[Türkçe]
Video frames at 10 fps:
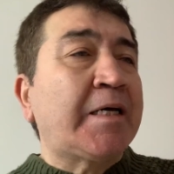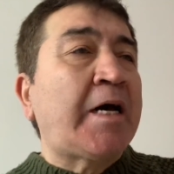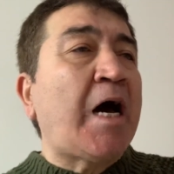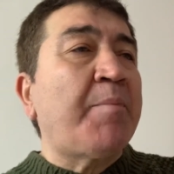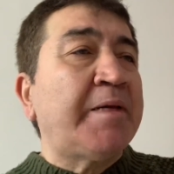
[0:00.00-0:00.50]

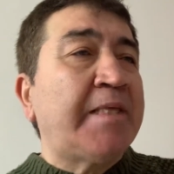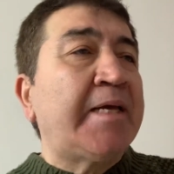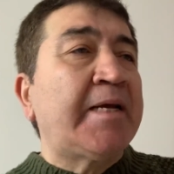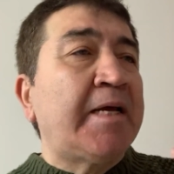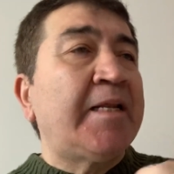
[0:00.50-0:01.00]

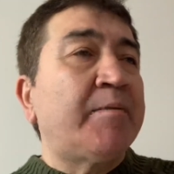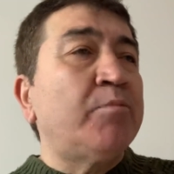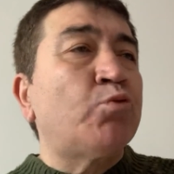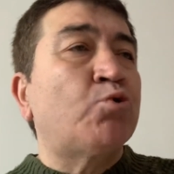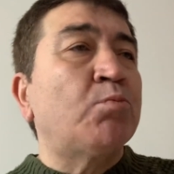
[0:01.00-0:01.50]
Kabe'den gelen
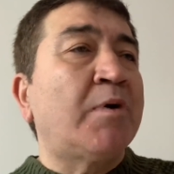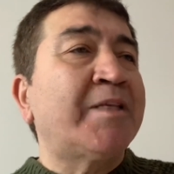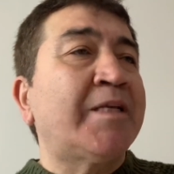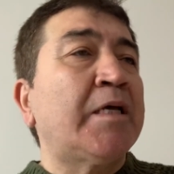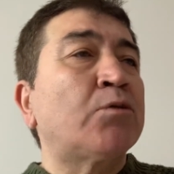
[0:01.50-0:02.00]

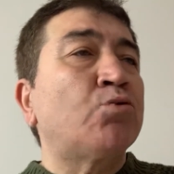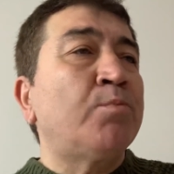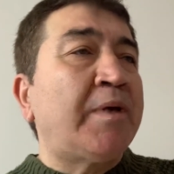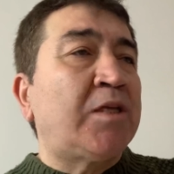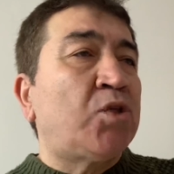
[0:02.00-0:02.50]
Müslümanlara
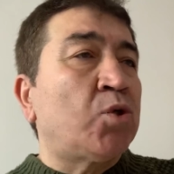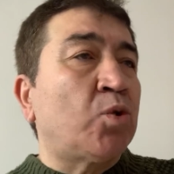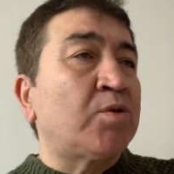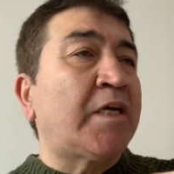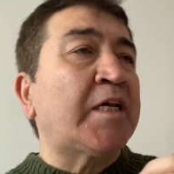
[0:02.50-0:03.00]
zulmediliyor.
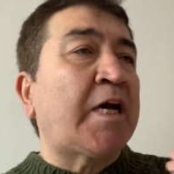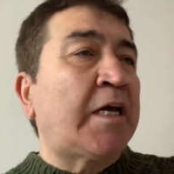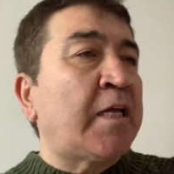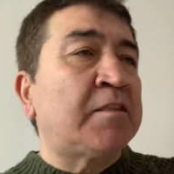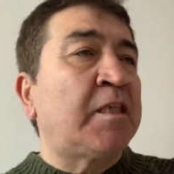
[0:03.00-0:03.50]
Onları
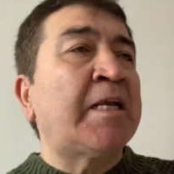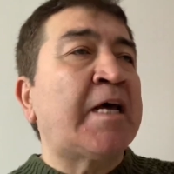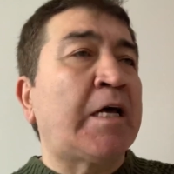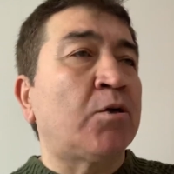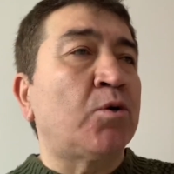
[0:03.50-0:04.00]

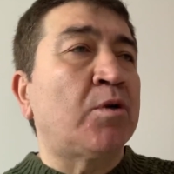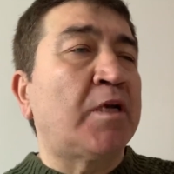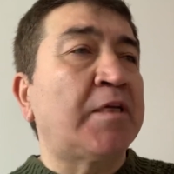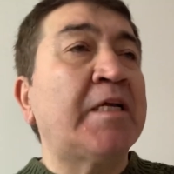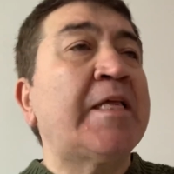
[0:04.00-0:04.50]
karantinaya
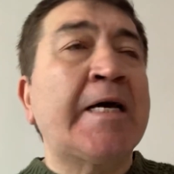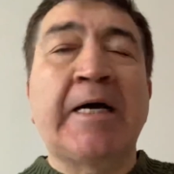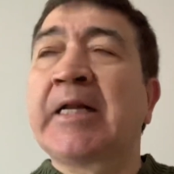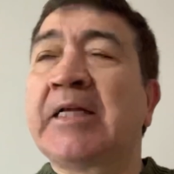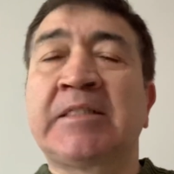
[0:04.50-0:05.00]
alıyorlar. Neden
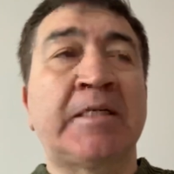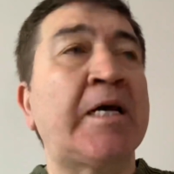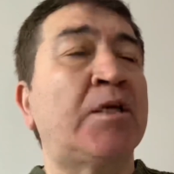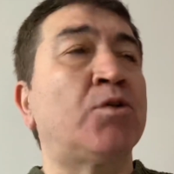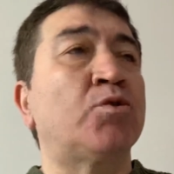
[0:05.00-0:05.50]

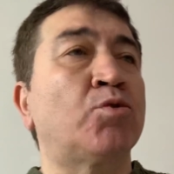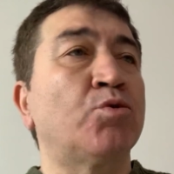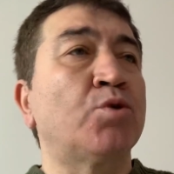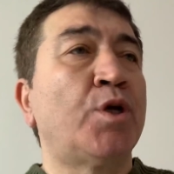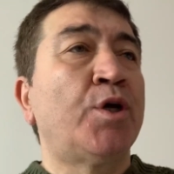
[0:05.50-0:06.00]
karantinaya
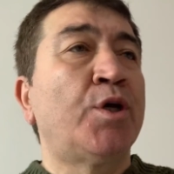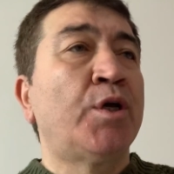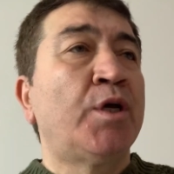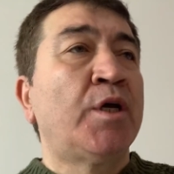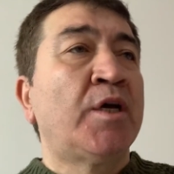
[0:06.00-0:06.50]
alıyorsunuz?
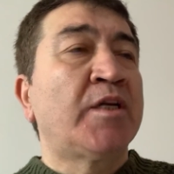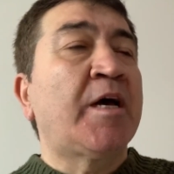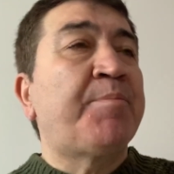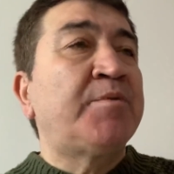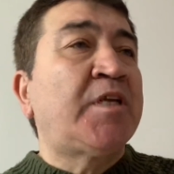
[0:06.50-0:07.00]

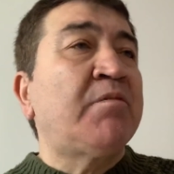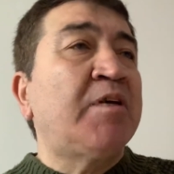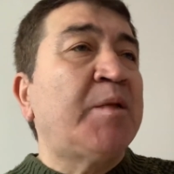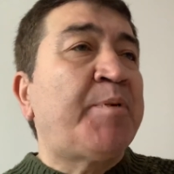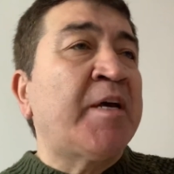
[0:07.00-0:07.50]
Ya
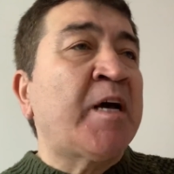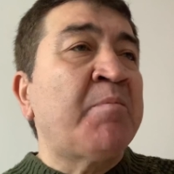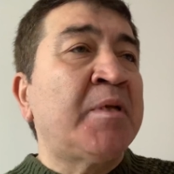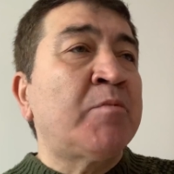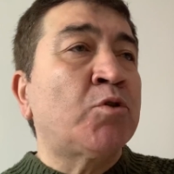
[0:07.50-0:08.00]
sevgili
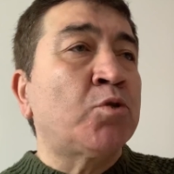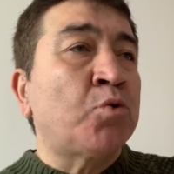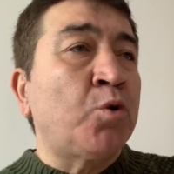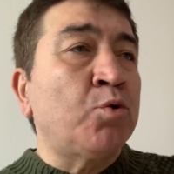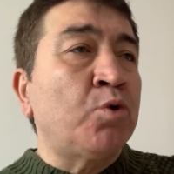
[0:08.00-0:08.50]
peygamberimizin
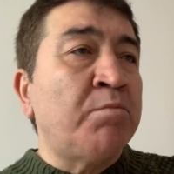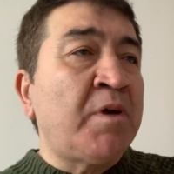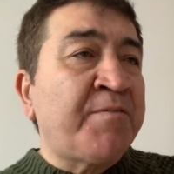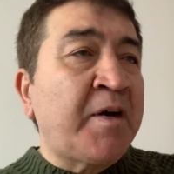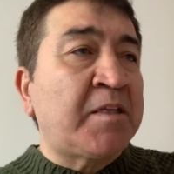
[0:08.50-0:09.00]
doğduğu,
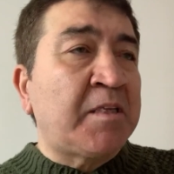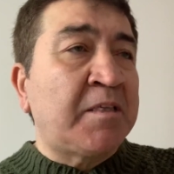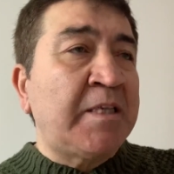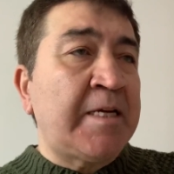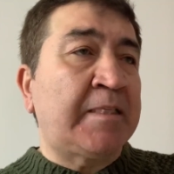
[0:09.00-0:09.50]
mefat
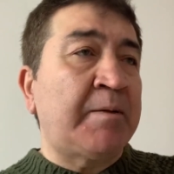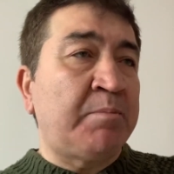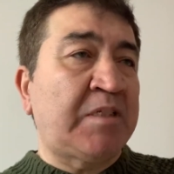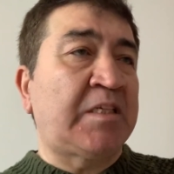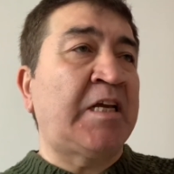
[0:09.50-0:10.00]
ettiği yerden
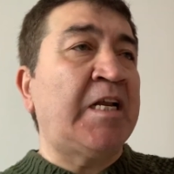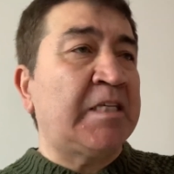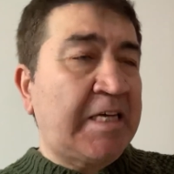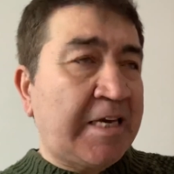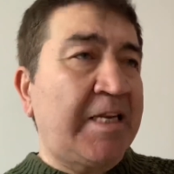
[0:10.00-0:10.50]
bize
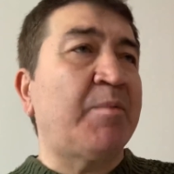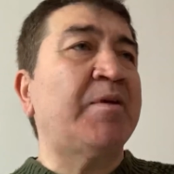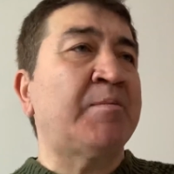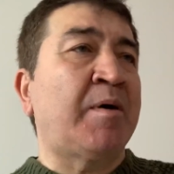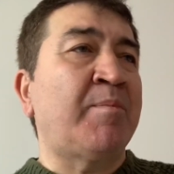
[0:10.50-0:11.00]
tehlike gelebilir
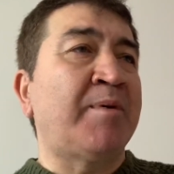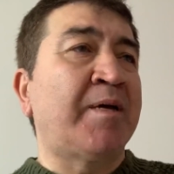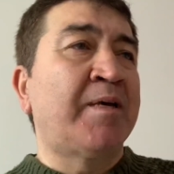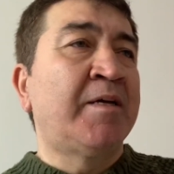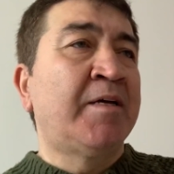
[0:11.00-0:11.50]
mi abla?
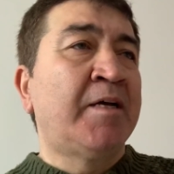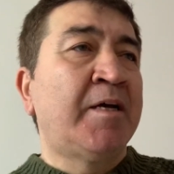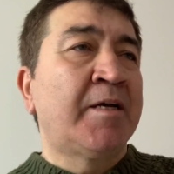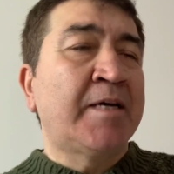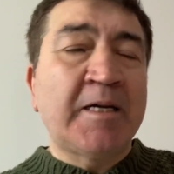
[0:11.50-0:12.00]

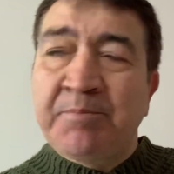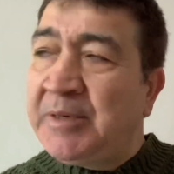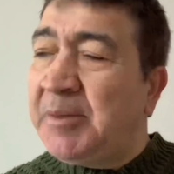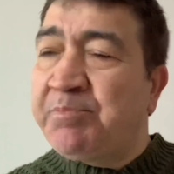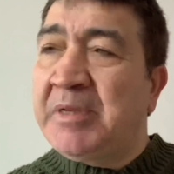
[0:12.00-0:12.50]
Yani
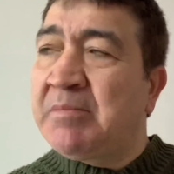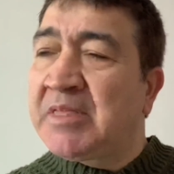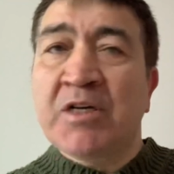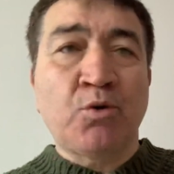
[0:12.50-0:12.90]
bilip bilmeden